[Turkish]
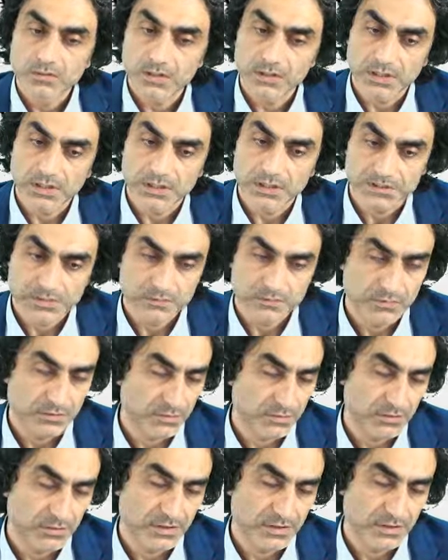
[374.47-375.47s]
Valla
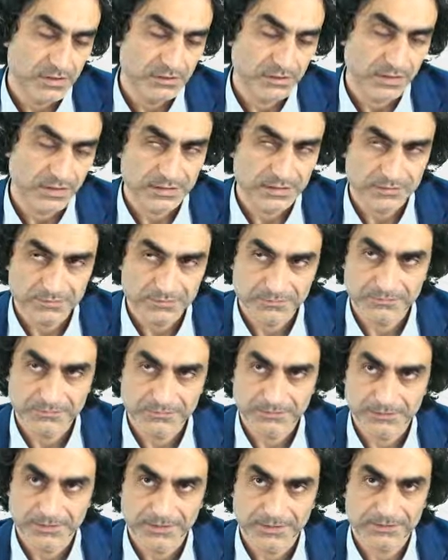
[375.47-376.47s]
şimdi öyle yani
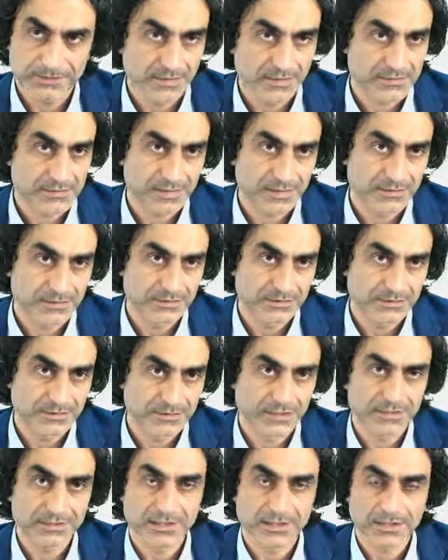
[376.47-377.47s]
enteresan
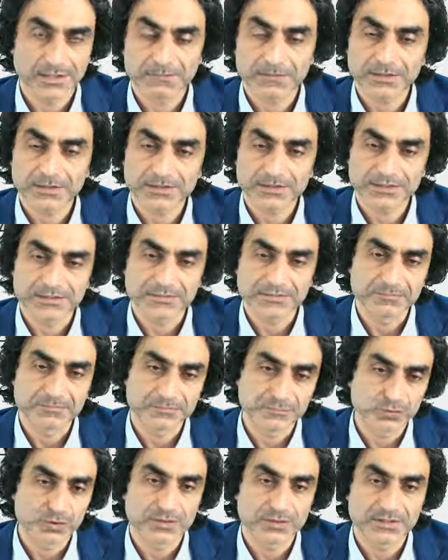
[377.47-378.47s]
diyenler var ki
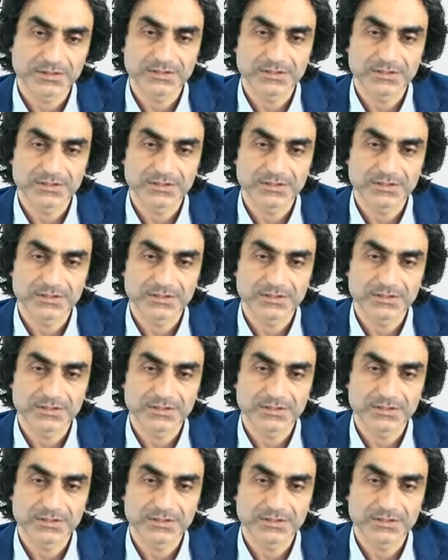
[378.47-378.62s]
bu